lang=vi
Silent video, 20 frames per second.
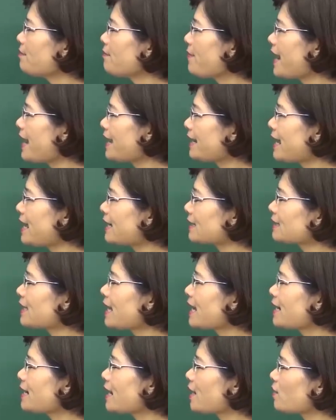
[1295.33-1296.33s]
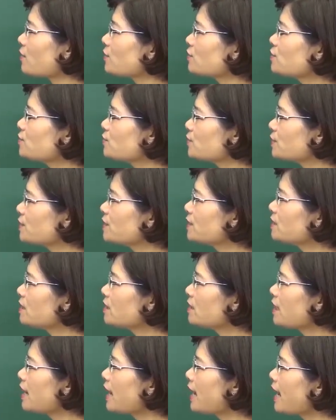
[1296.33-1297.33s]
mà đảng ta đã có chủ
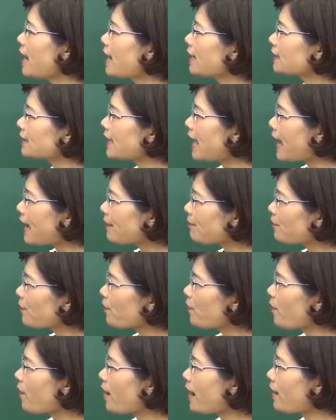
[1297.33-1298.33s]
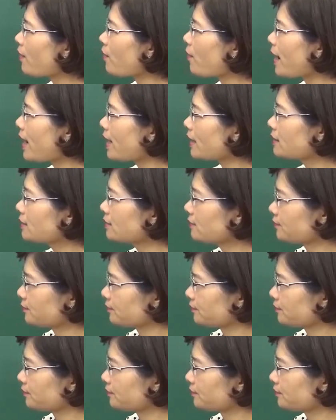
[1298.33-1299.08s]
trương tạm hòa hoãn